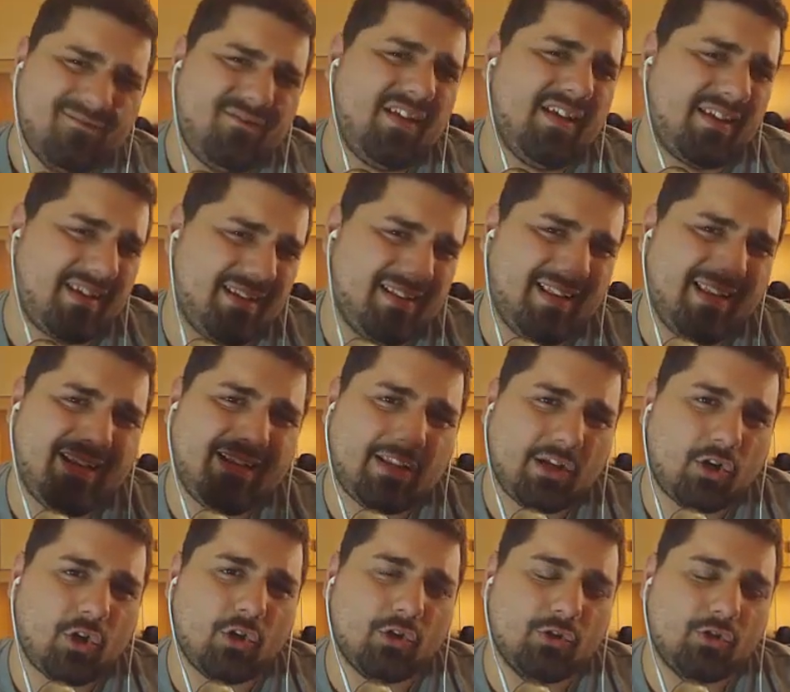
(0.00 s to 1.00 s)
vi
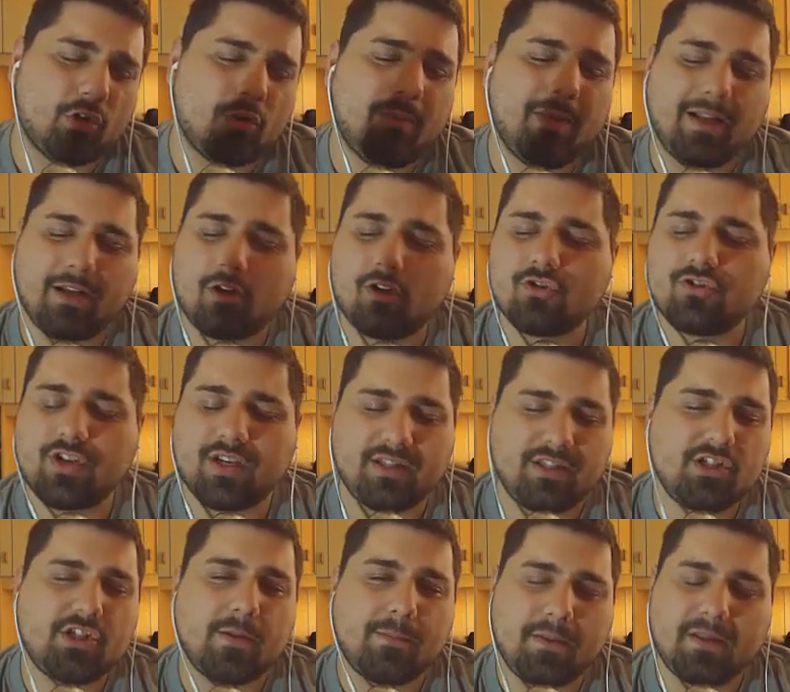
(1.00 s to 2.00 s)
renderete conto come le cose che
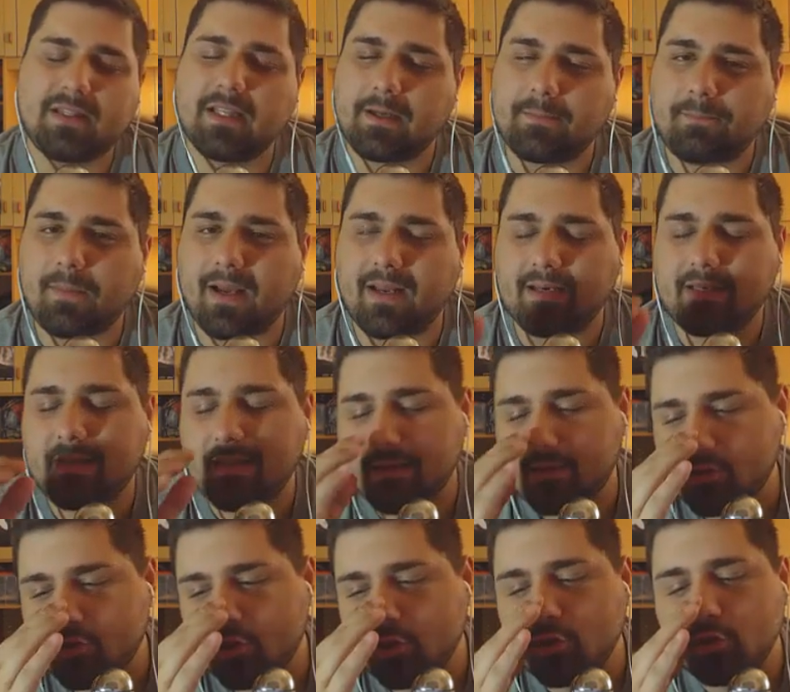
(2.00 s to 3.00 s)
dice Peter
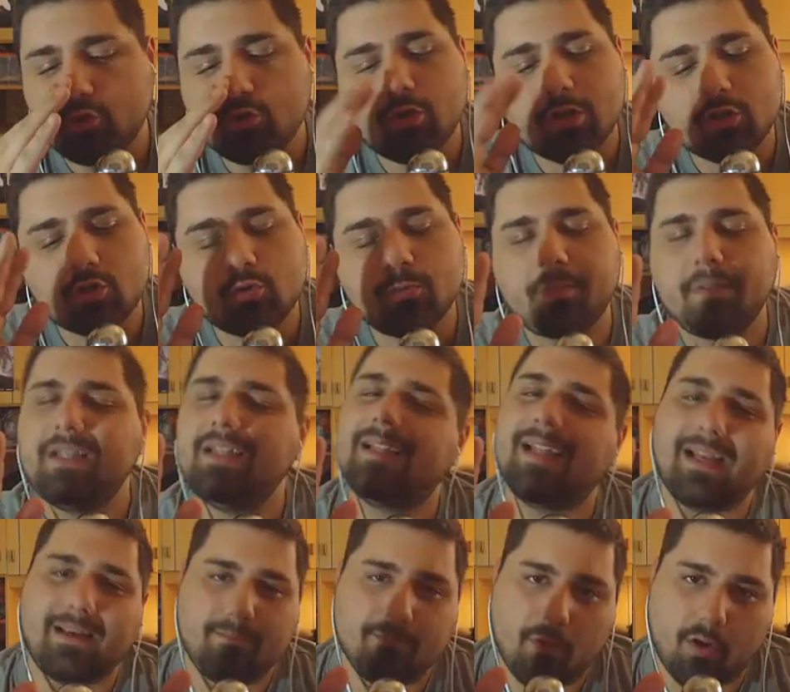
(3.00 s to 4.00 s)
Parker sono di una
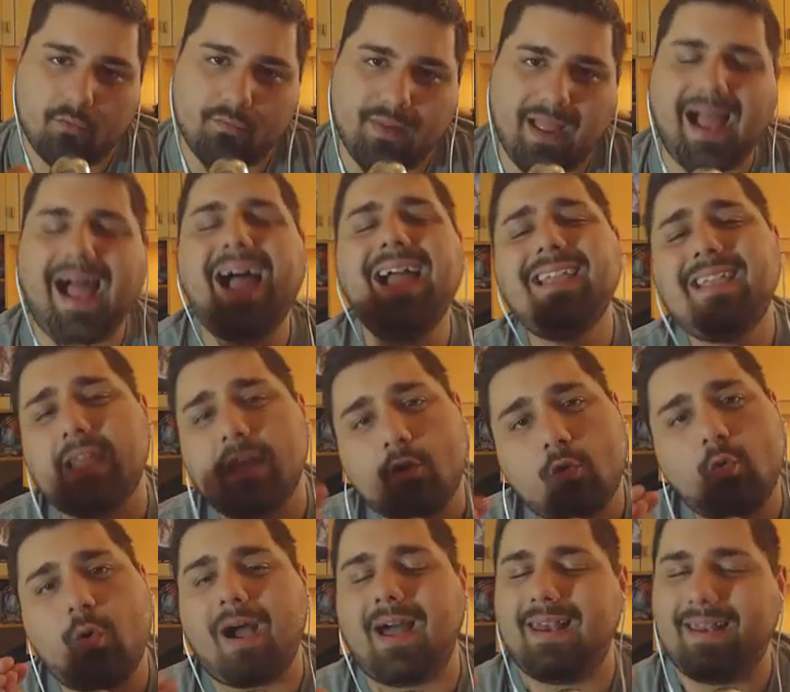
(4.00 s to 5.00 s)
stupidità immonda. Anche
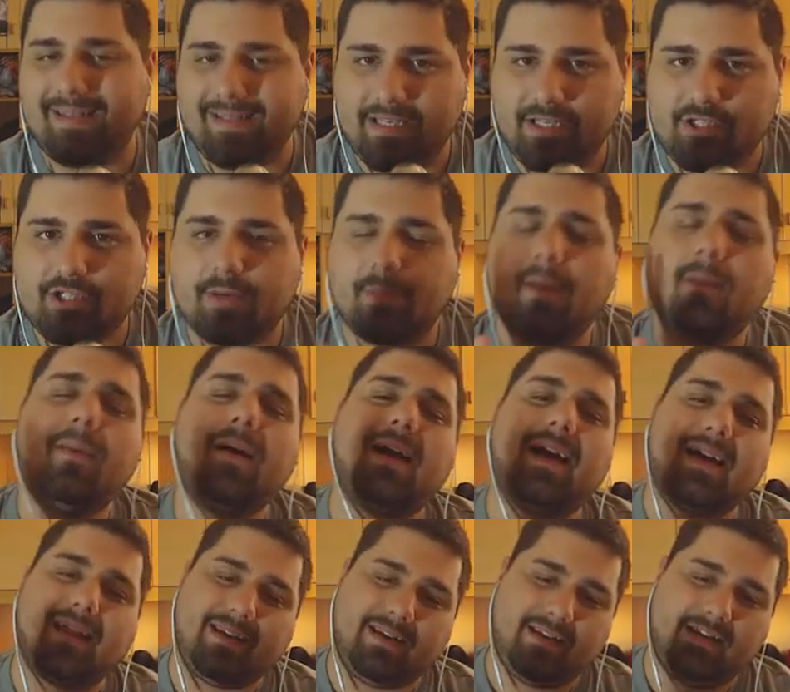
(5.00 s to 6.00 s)
qua le dice, ma
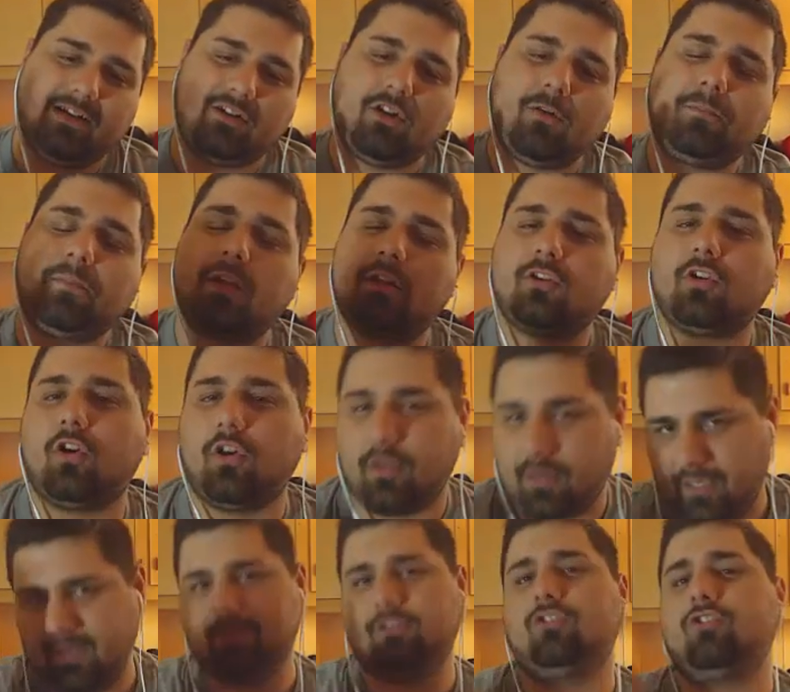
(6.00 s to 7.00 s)
magari il
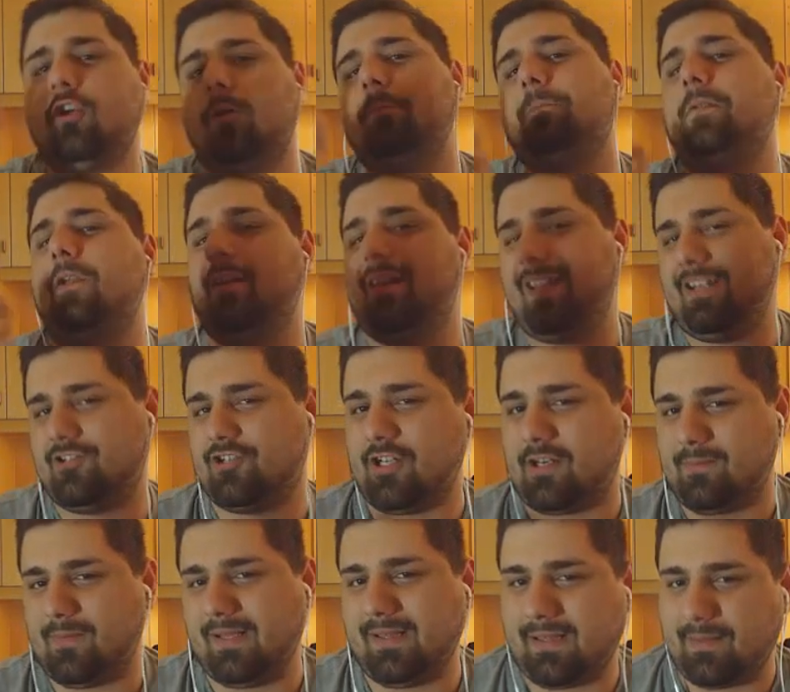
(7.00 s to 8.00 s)
doppiatore doppia
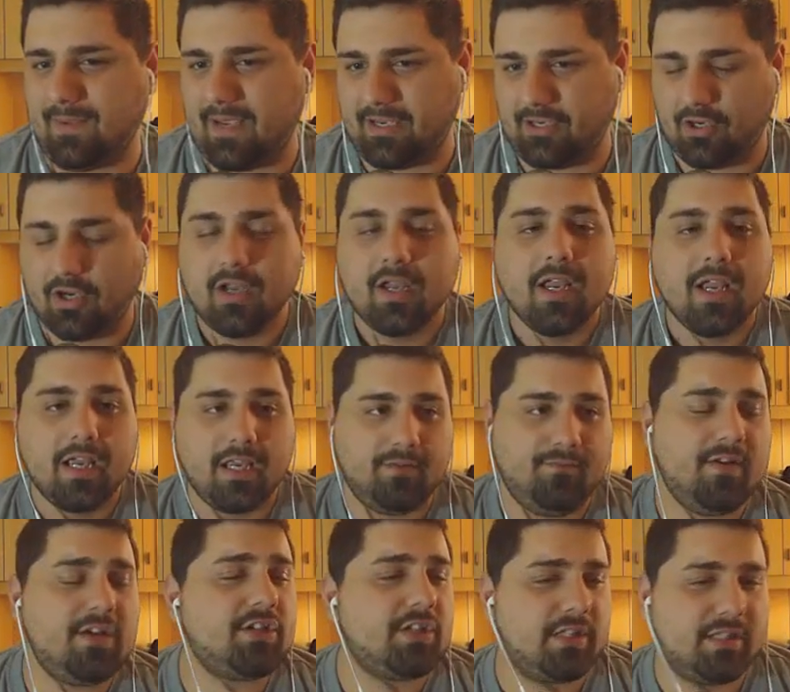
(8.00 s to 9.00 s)
leggermente meglio.
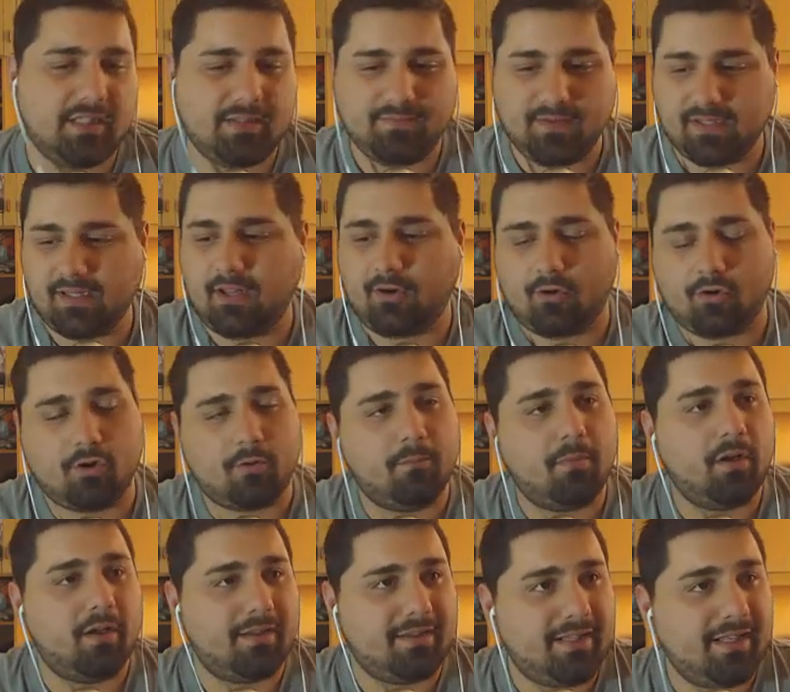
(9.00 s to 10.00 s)
Invece di vedere un
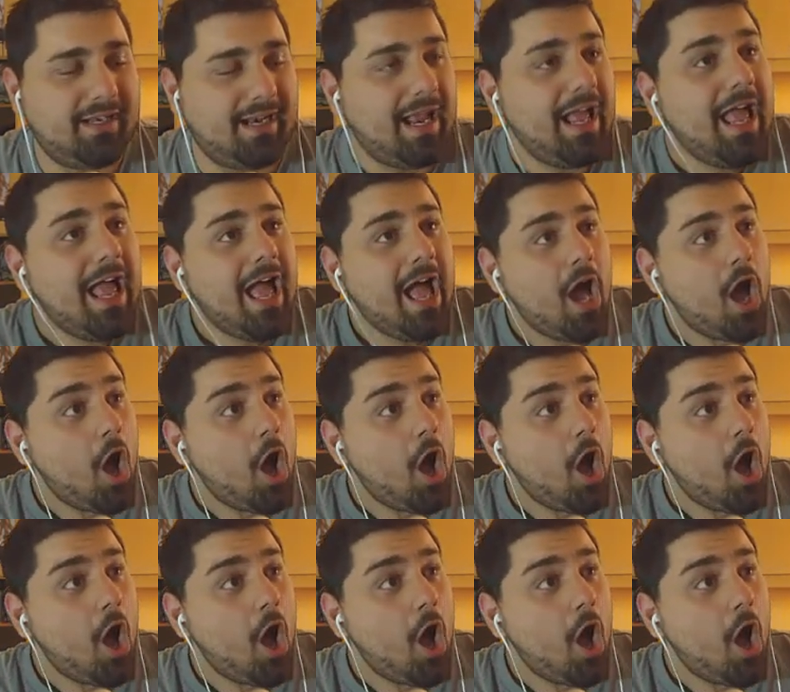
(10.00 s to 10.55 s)
robot e dire,